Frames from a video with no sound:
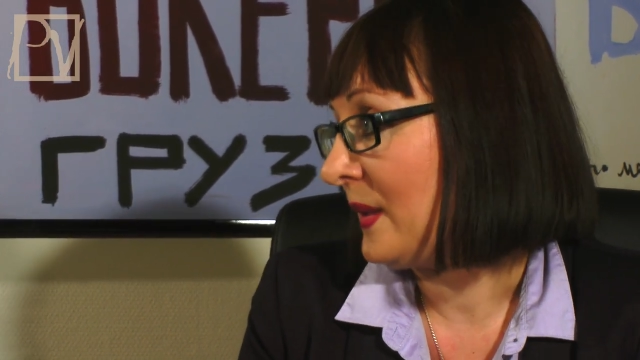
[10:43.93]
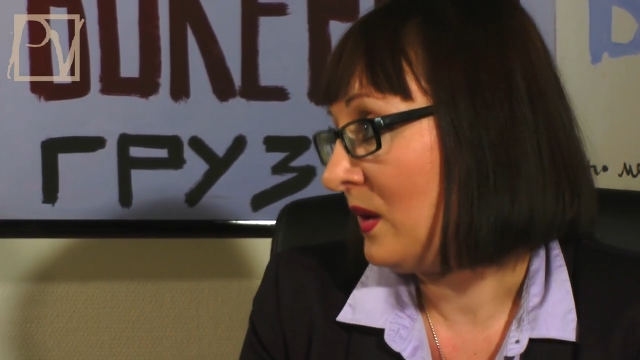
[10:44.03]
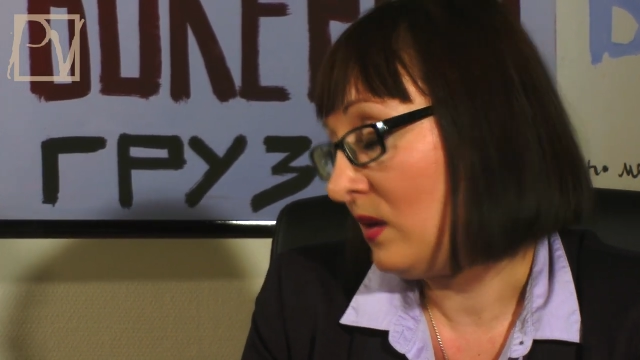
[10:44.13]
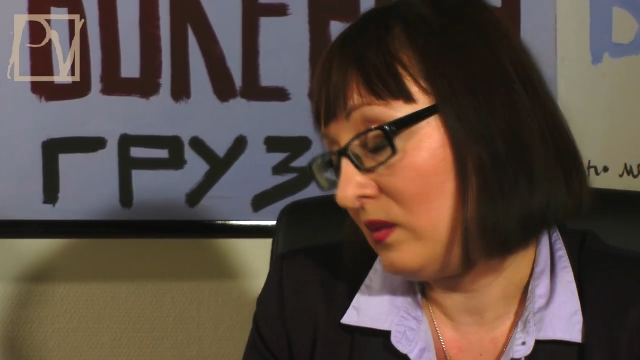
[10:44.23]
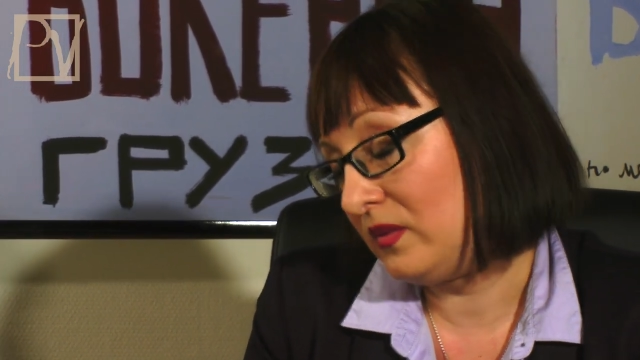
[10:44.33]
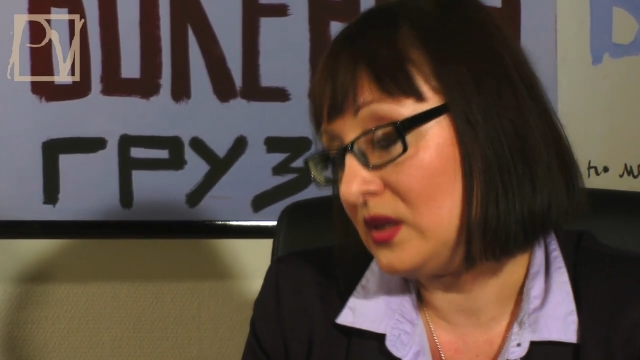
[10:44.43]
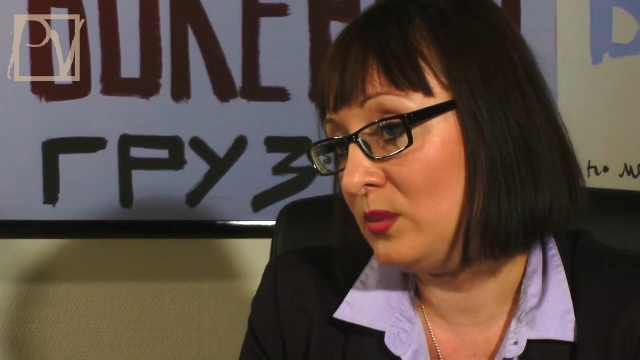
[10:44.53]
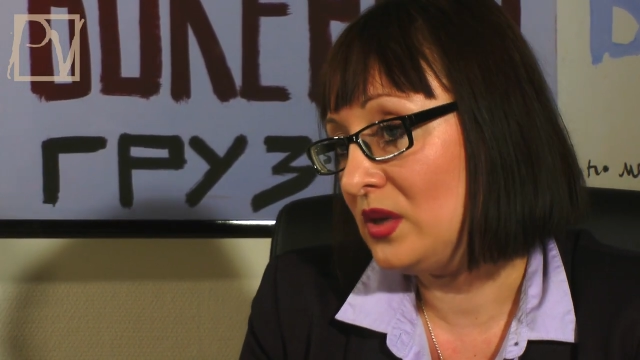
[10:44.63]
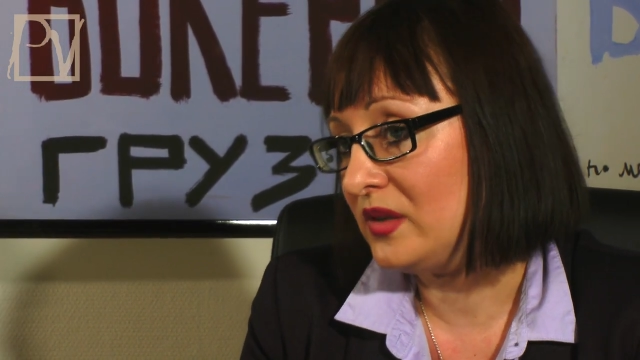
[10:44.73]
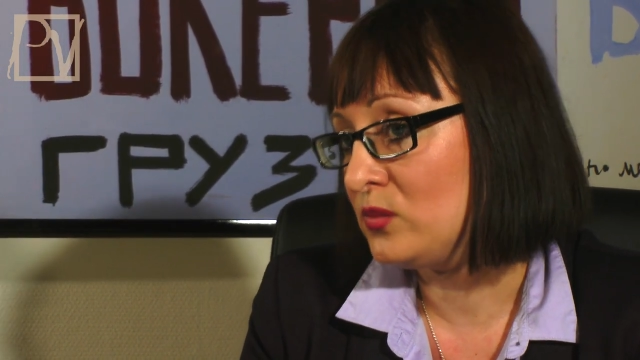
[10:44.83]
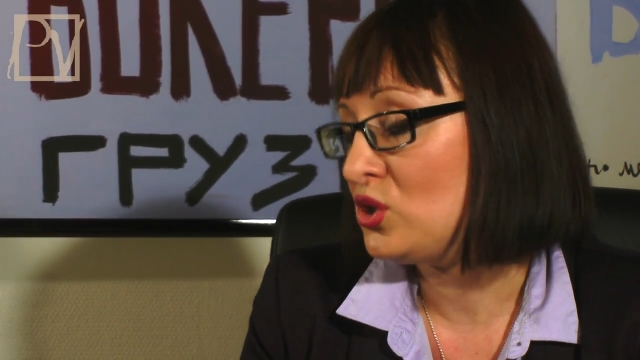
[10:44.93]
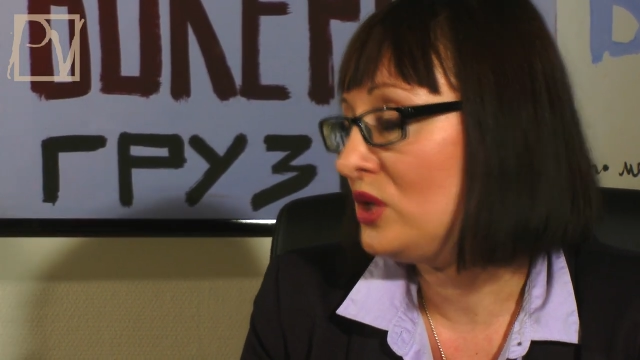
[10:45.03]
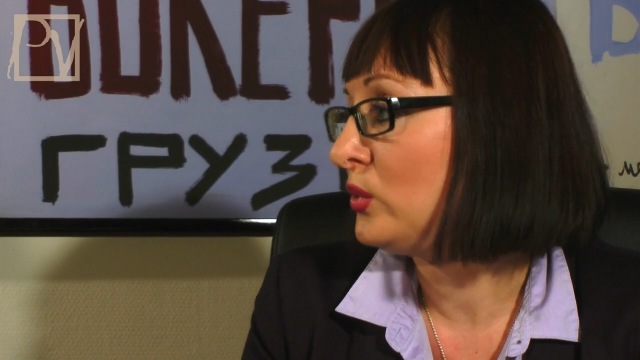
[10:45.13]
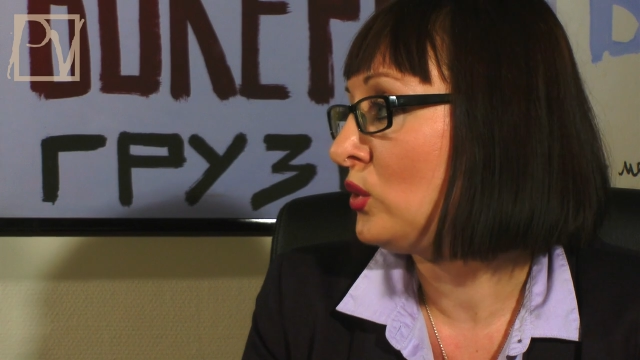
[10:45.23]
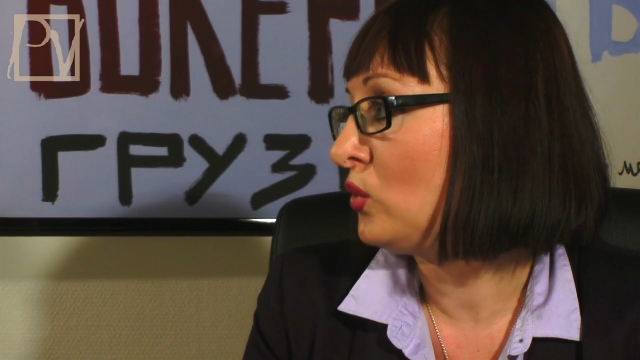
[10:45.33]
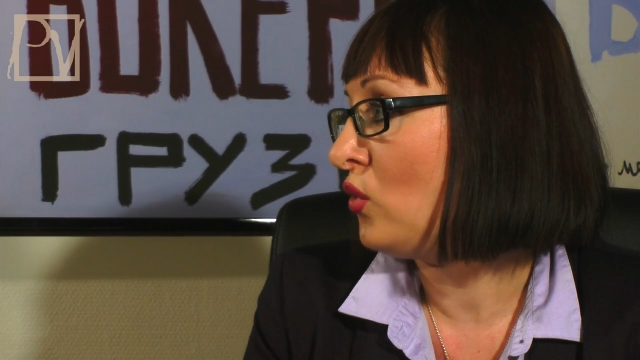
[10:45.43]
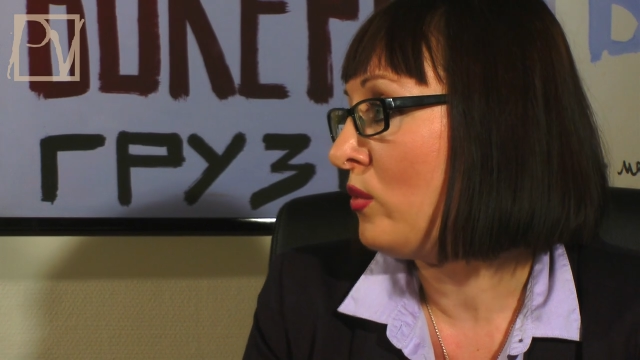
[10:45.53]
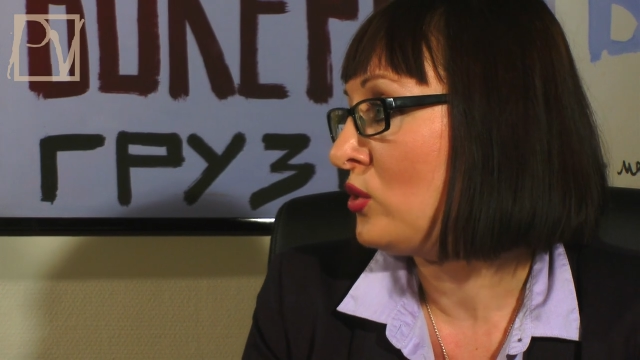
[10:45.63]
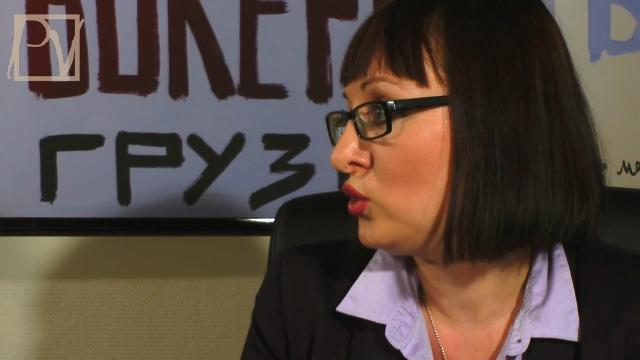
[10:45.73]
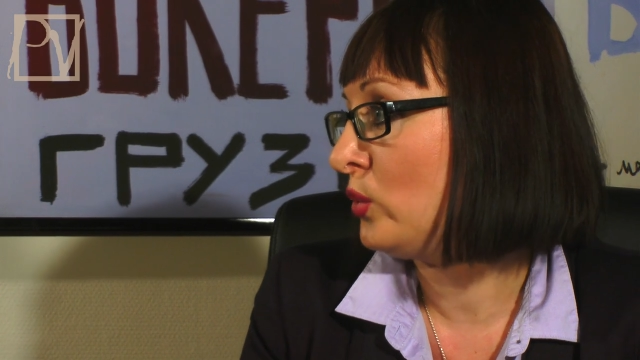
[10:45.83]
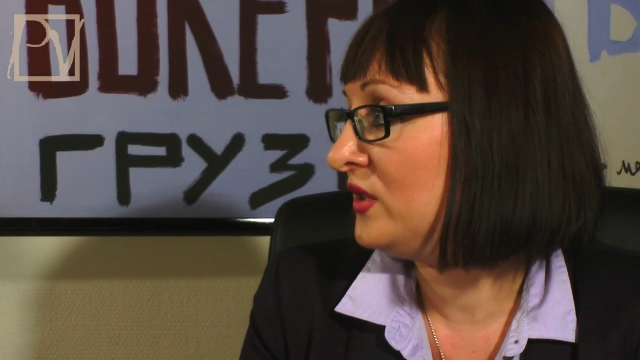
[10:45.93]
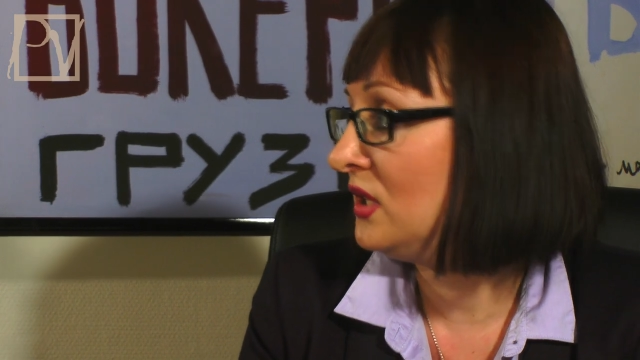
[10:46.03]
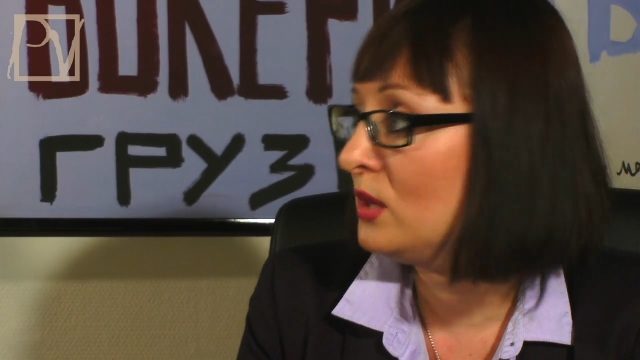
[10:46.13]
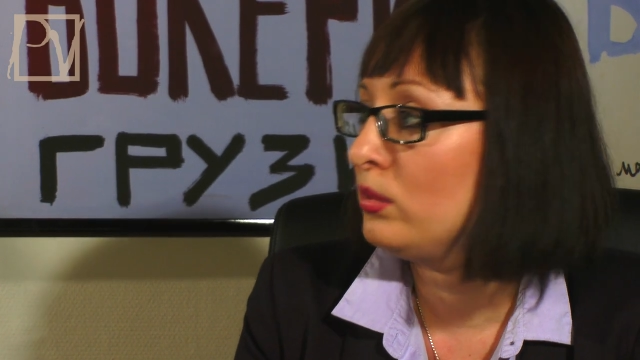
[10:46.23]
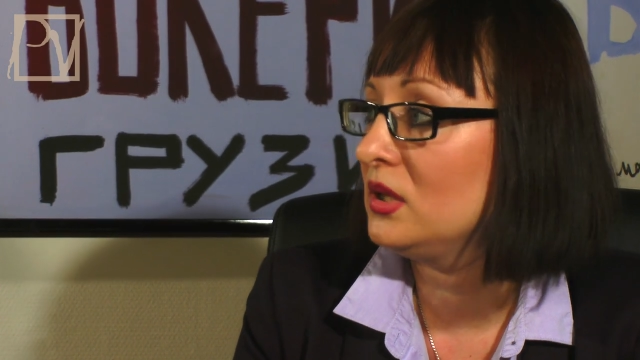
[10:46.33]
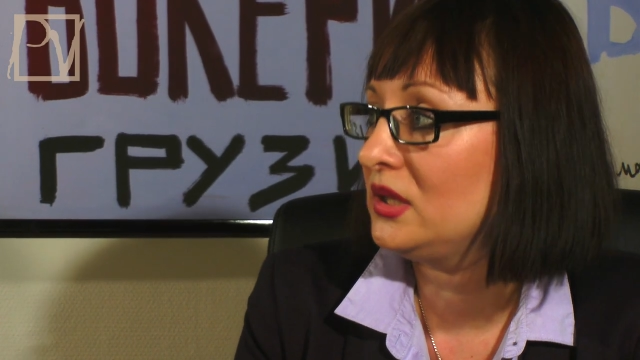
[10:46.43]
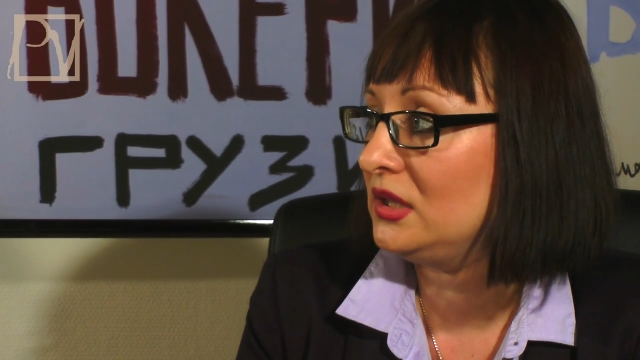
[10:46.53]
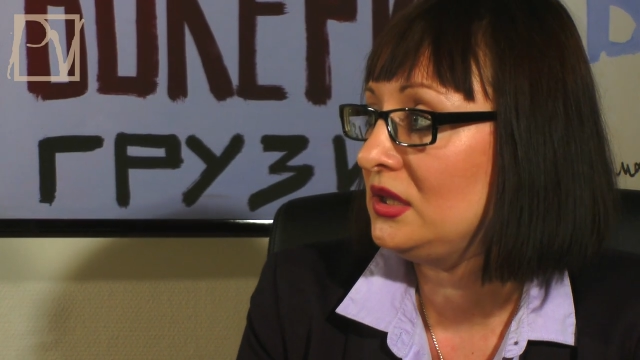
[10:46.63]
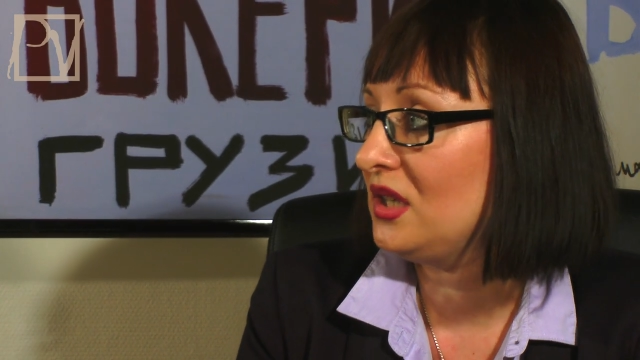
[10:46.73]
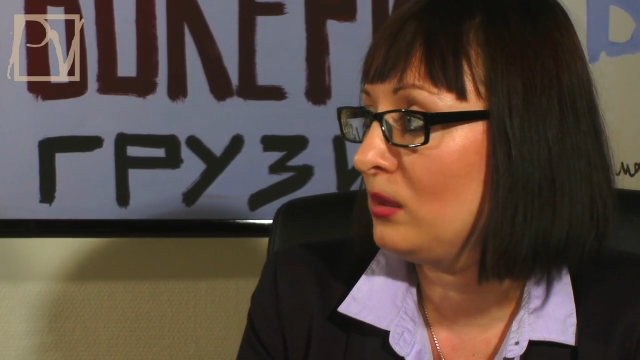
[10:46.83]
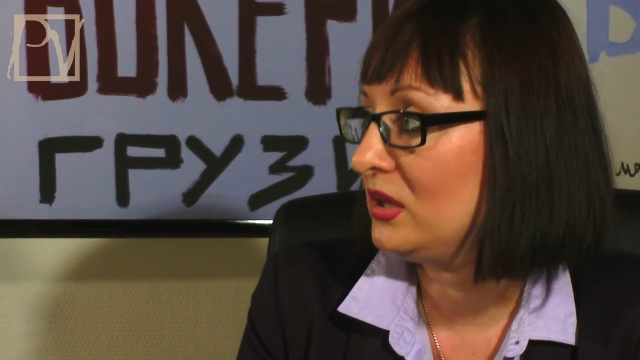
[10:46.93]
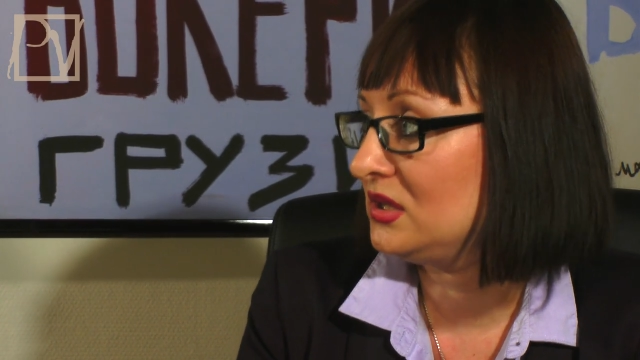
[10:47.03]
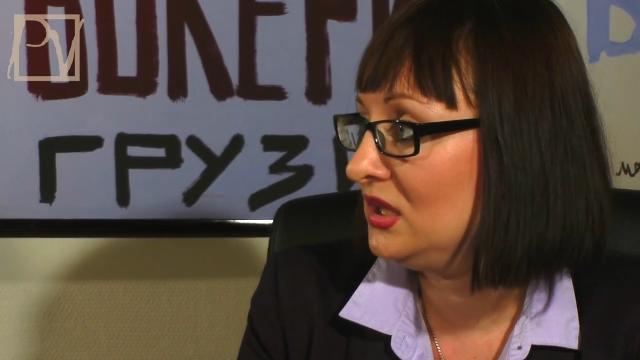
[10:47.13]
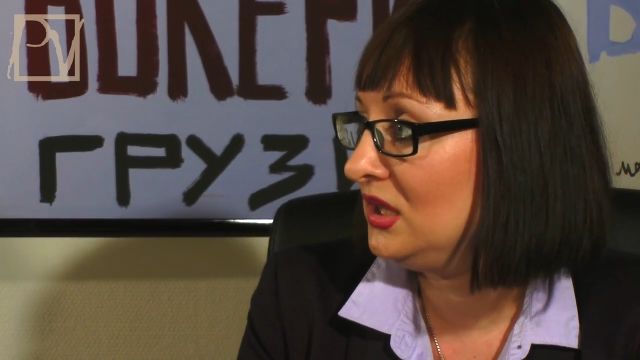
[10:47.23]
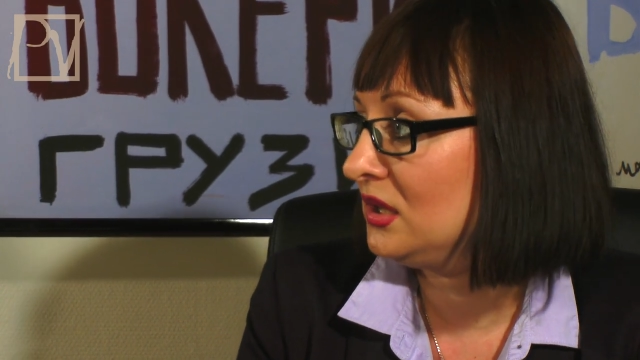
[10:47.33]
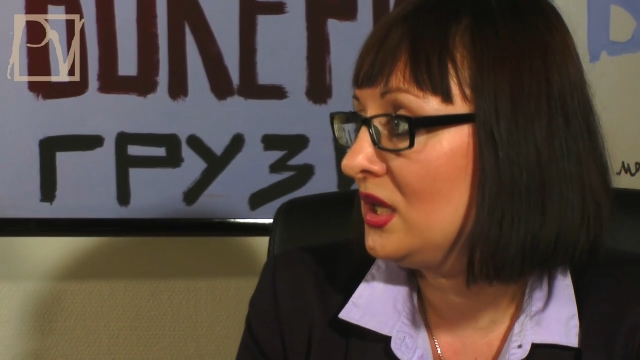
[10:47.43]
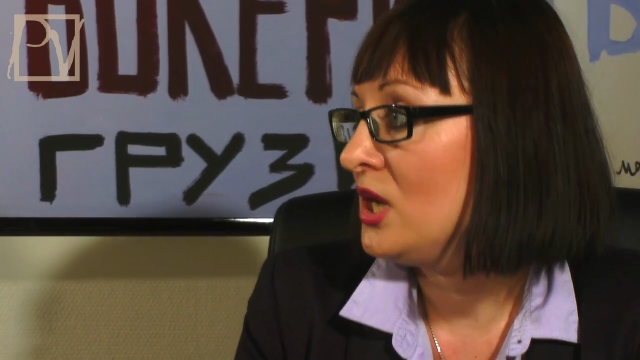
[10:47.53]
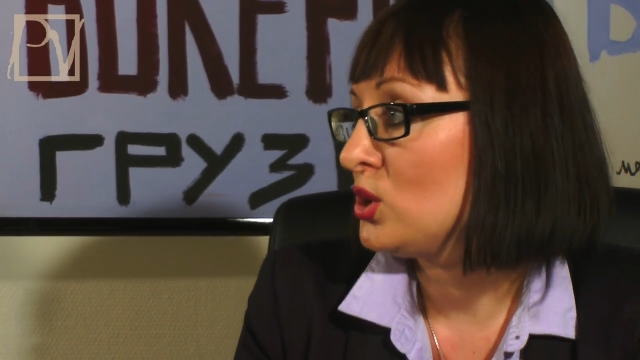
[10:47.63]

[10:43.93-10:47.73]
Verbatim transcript: а, имела возможность жить по-другому, чтобы в ней не было таких, как Бастрыкин,